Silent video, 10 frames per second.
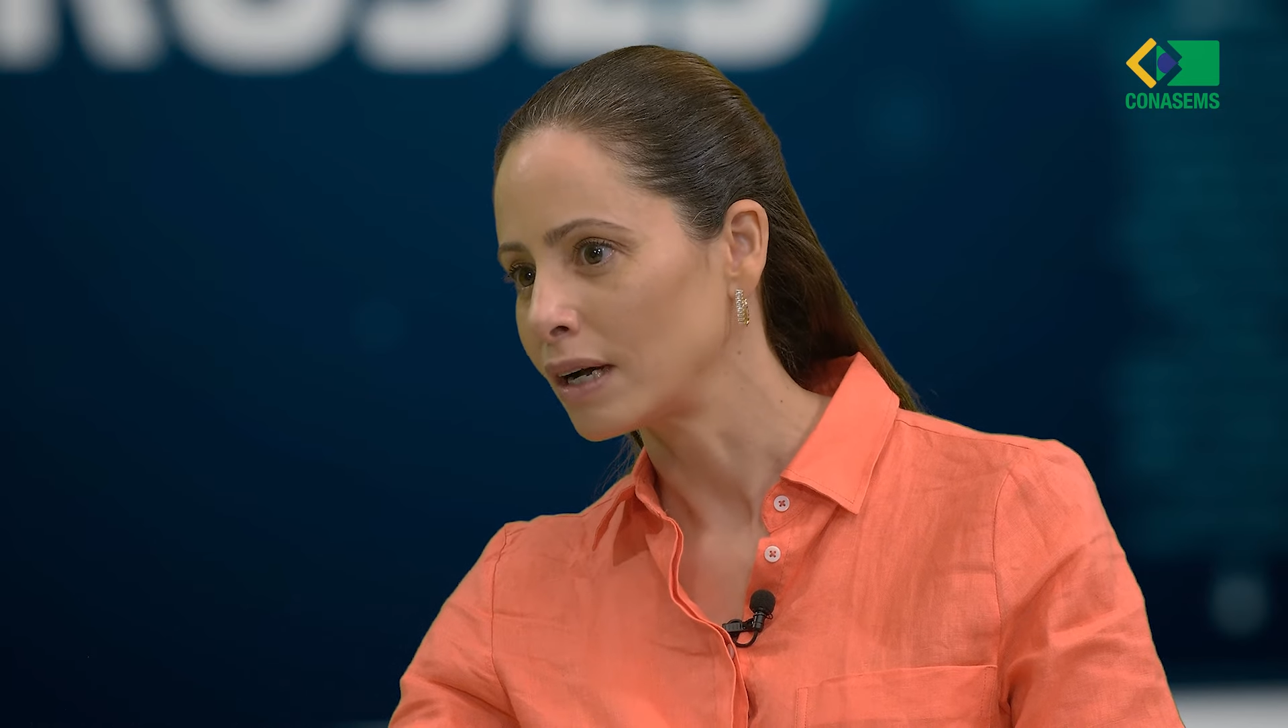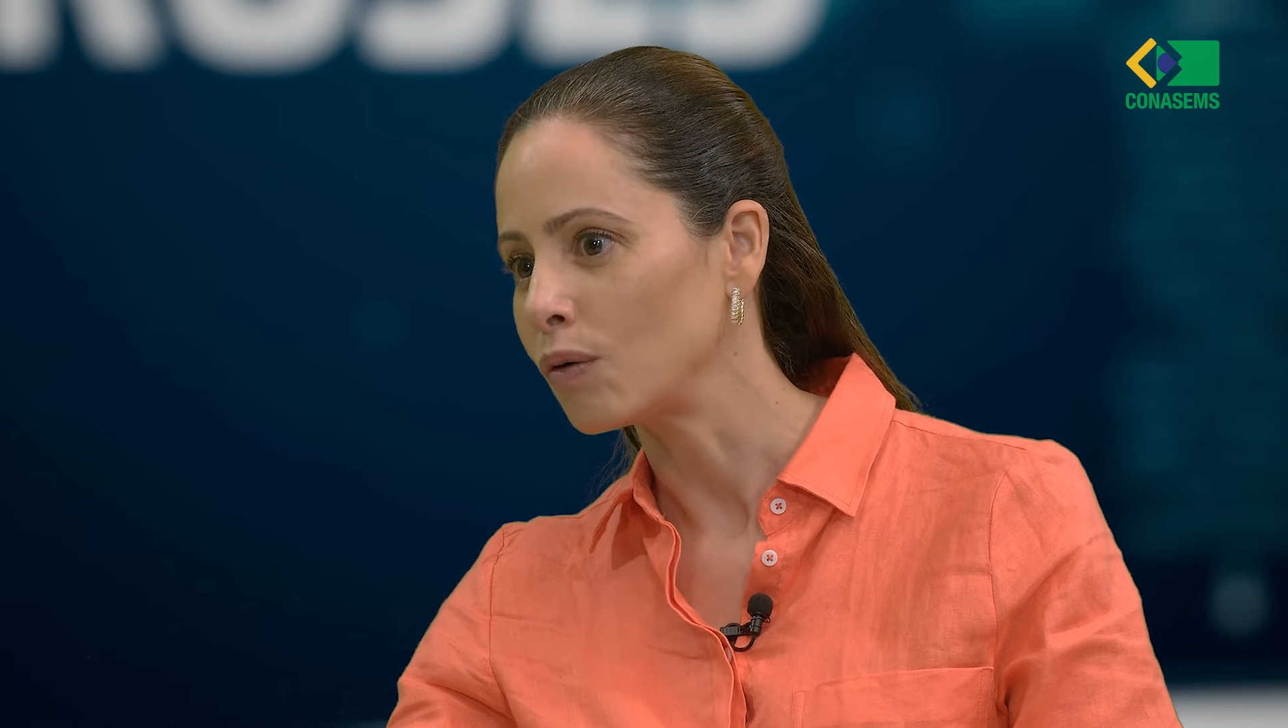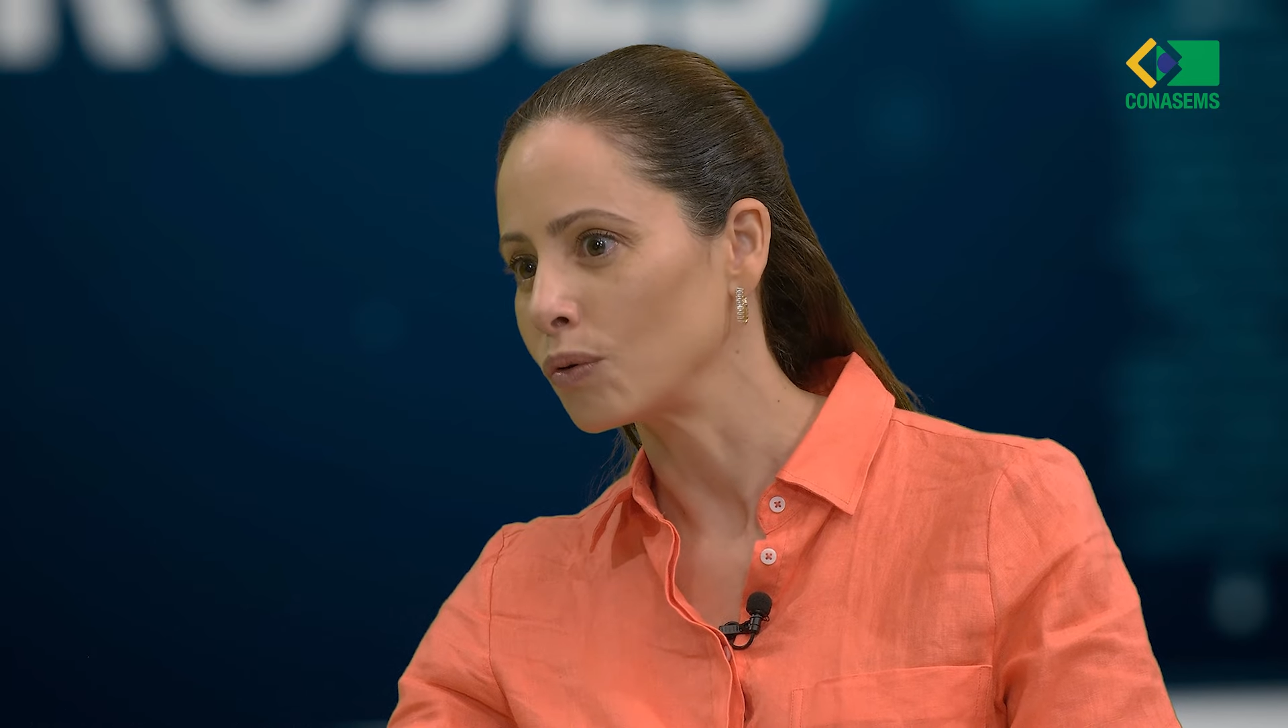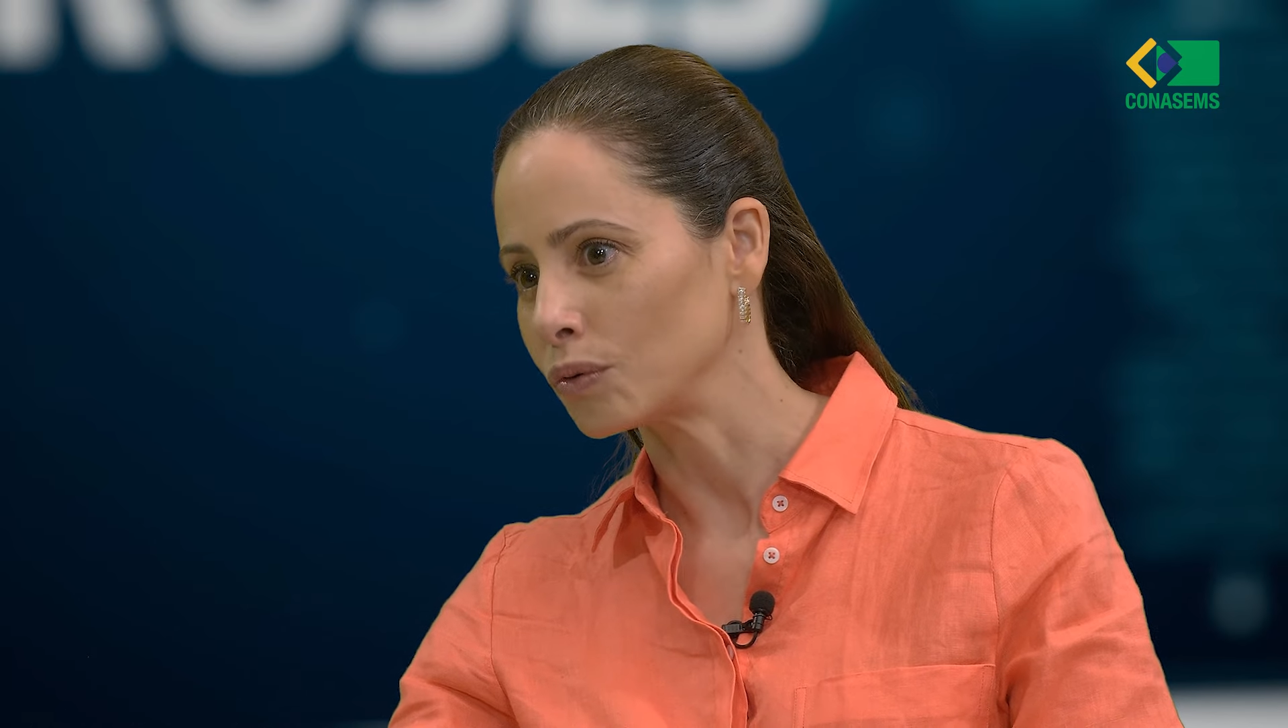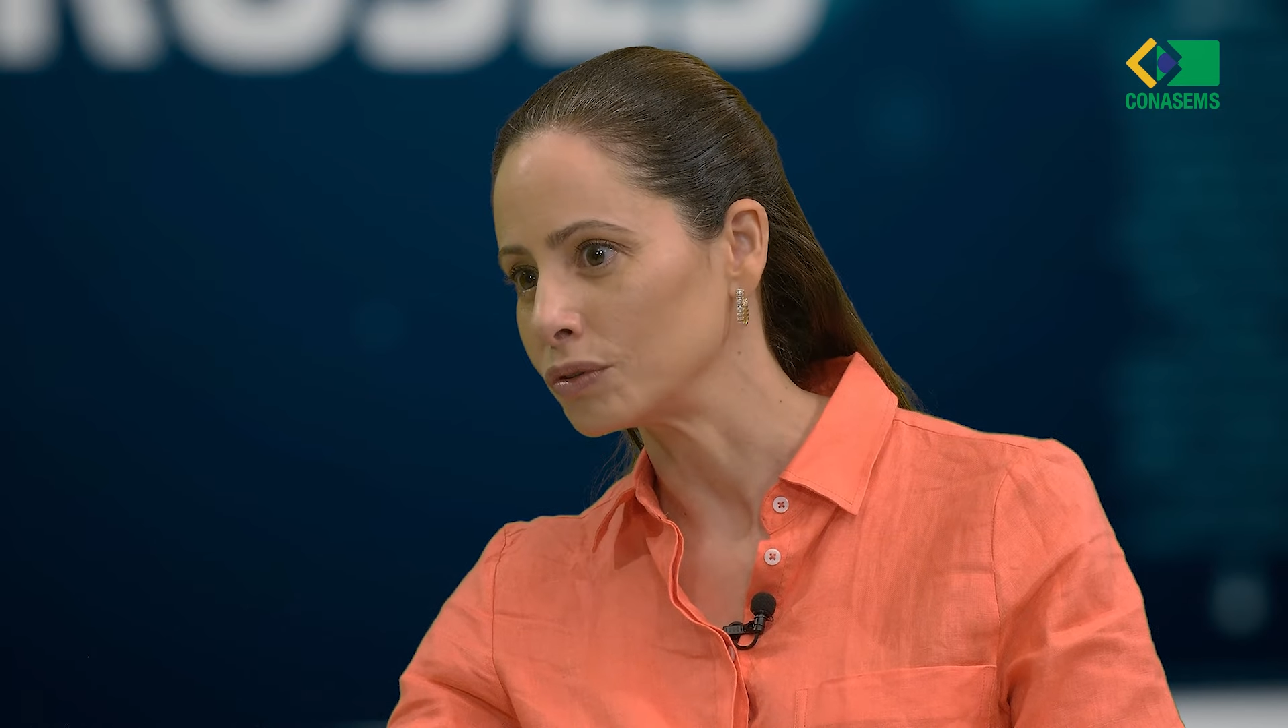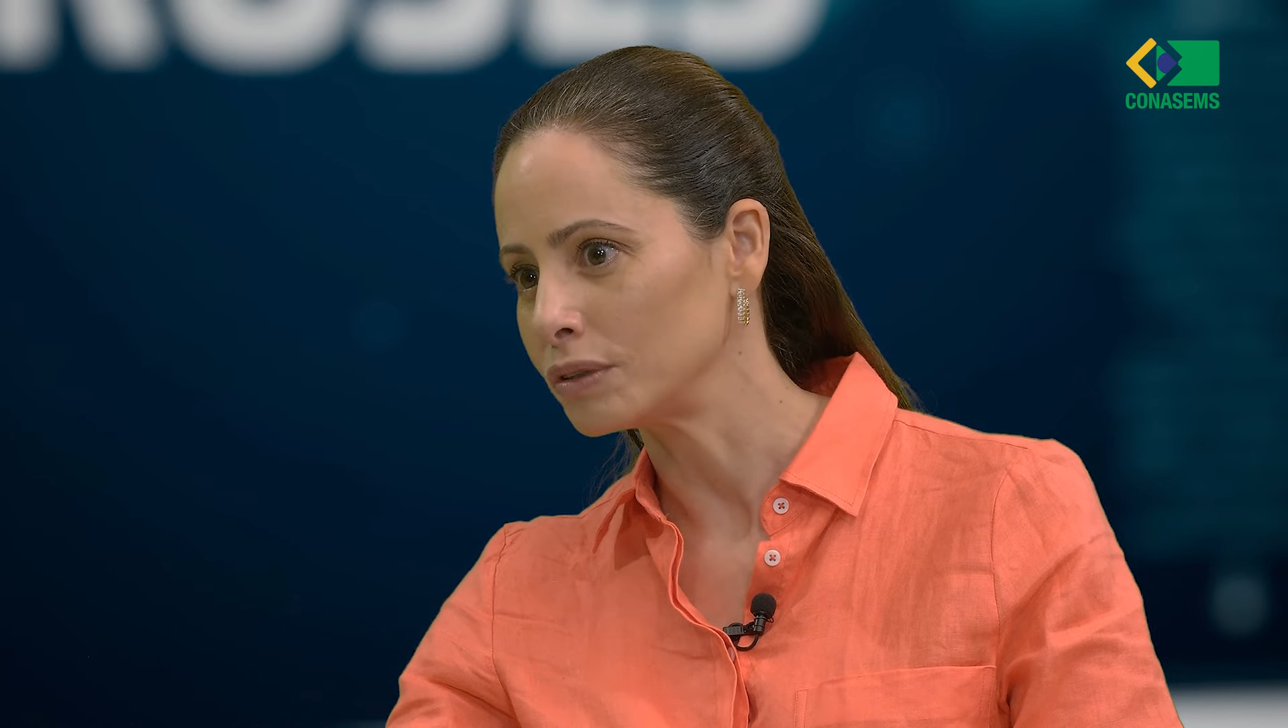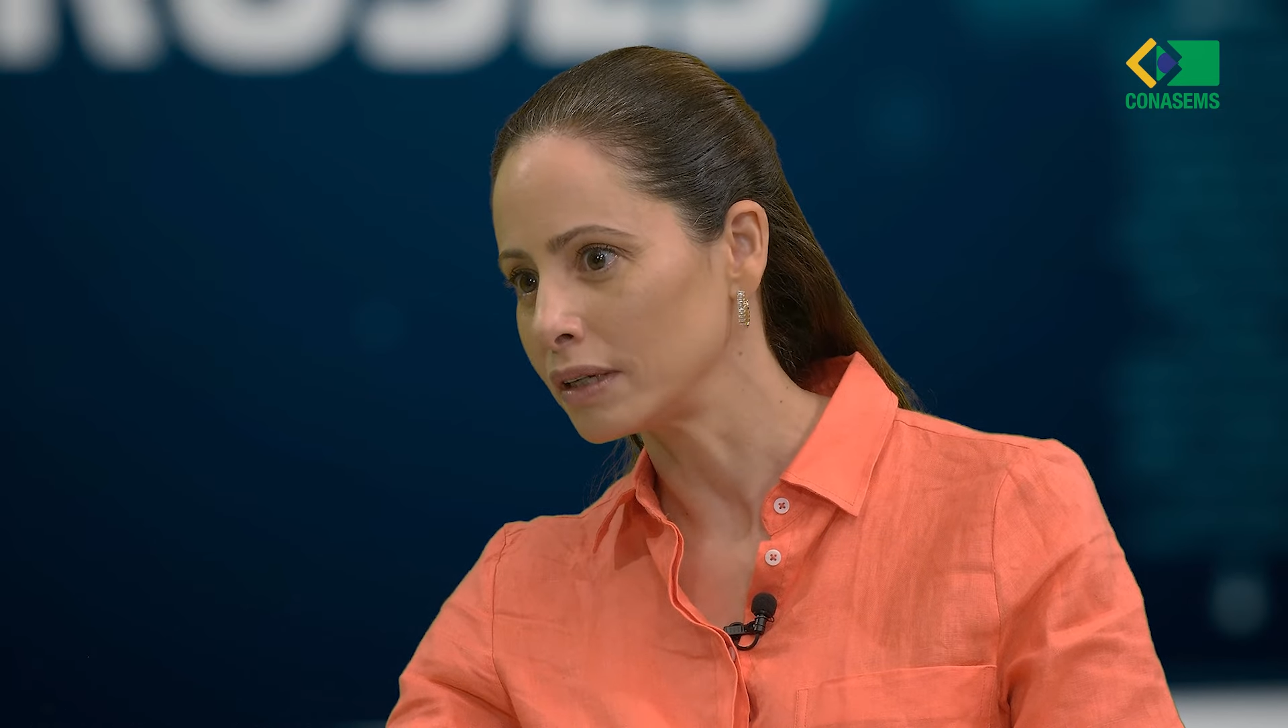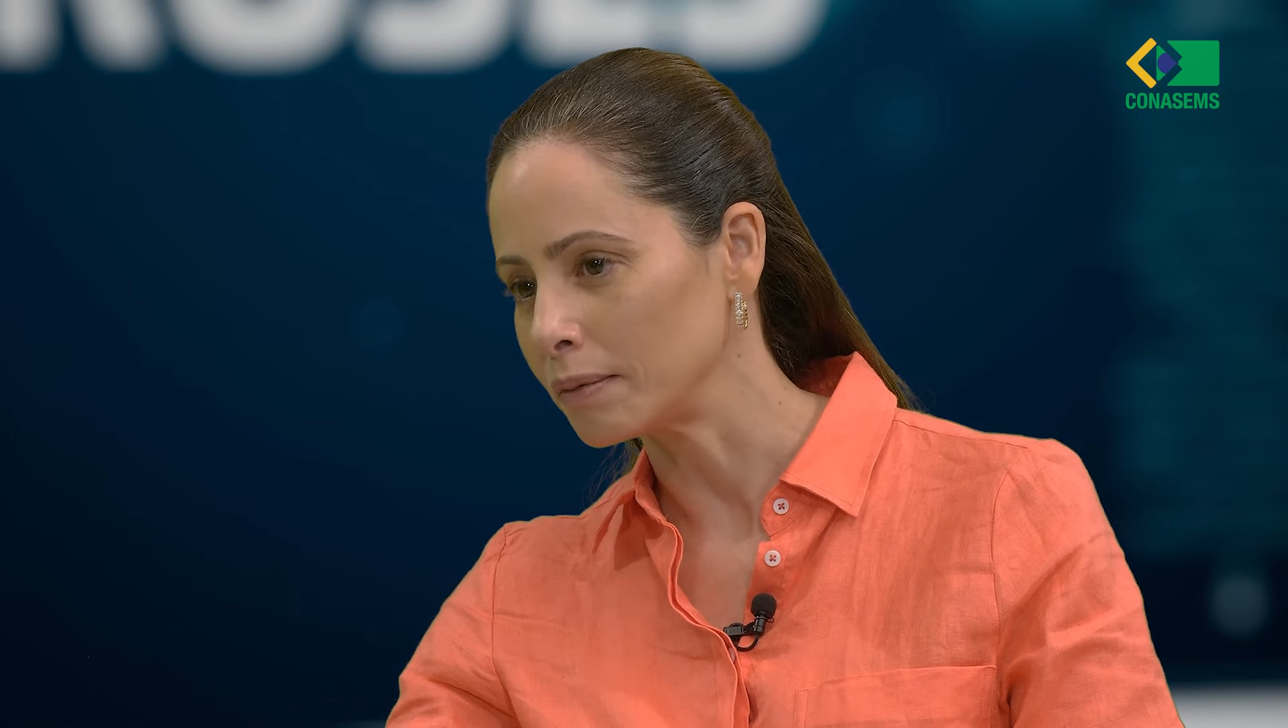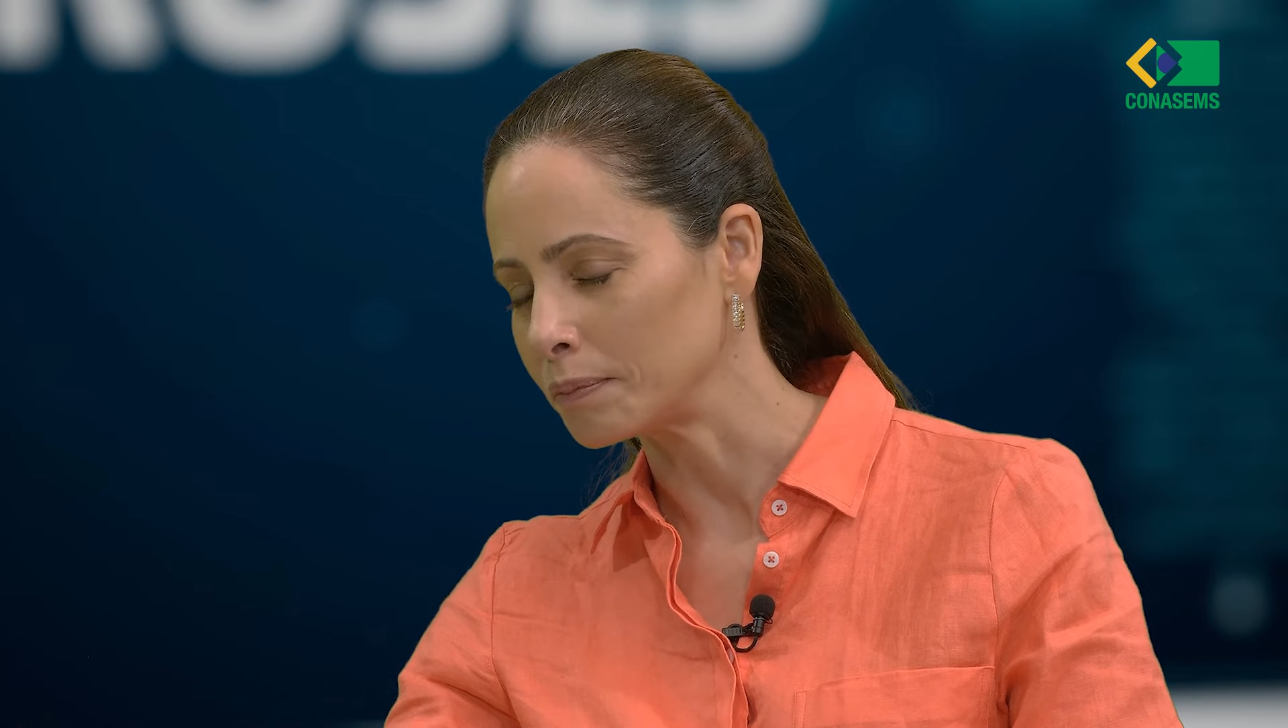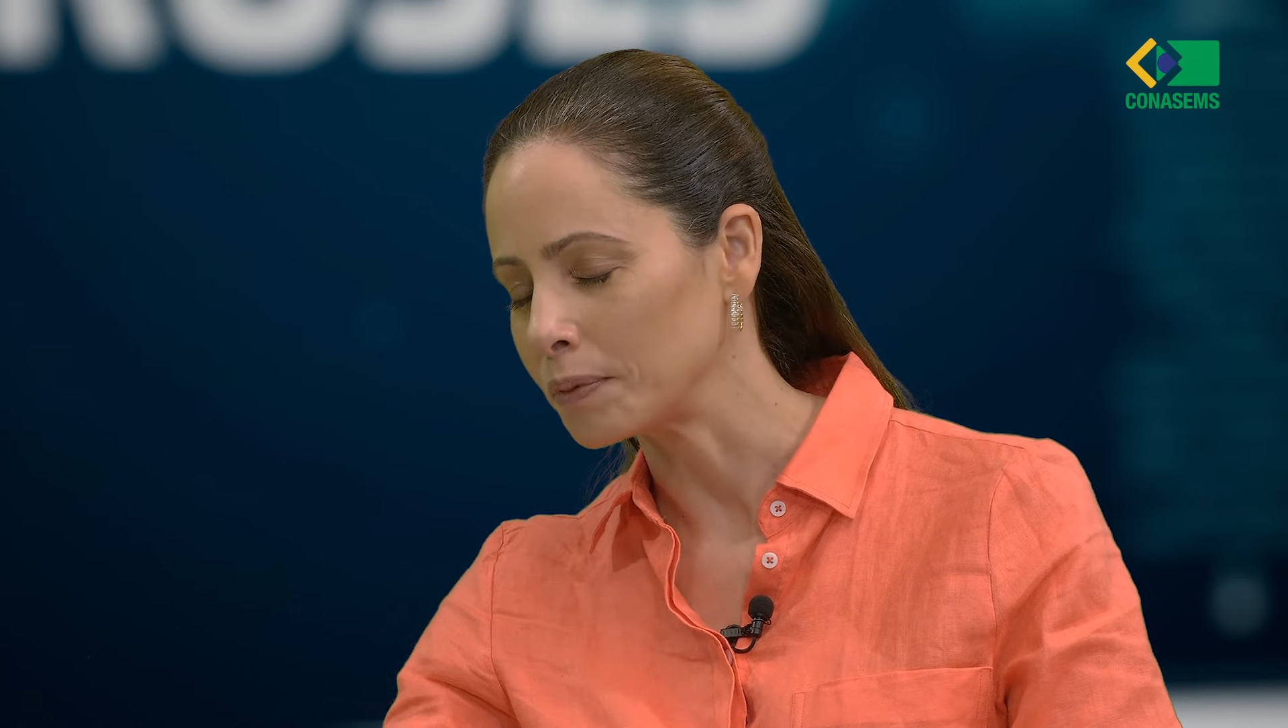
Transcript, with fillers: ao longo do tempo.